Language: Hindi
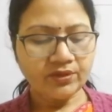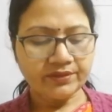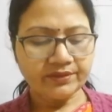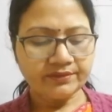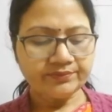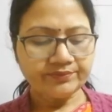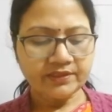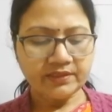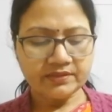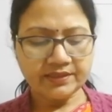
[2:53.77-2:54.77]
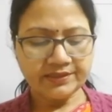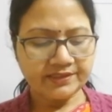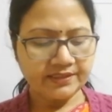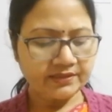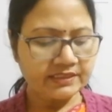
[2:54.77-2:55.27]
और इस तरह
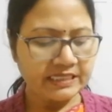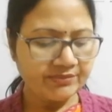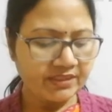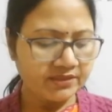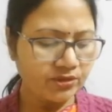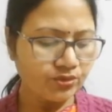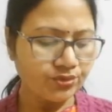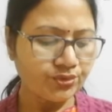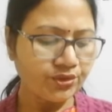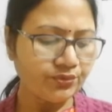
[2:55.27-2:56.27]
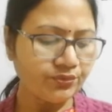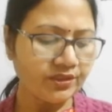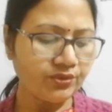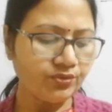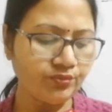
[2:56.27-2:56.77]
से सामाजिक कुरीतियों
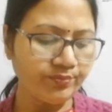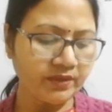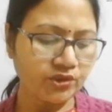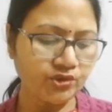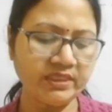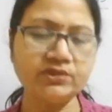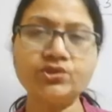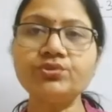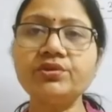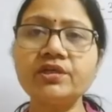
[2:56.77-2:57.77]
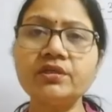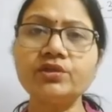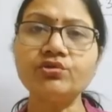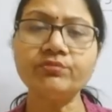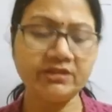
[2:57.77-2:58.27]
के रूप में छुआछूत
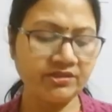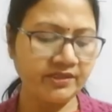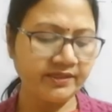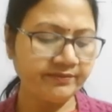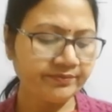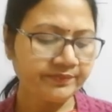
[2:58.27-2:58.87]
देखने को मिलती है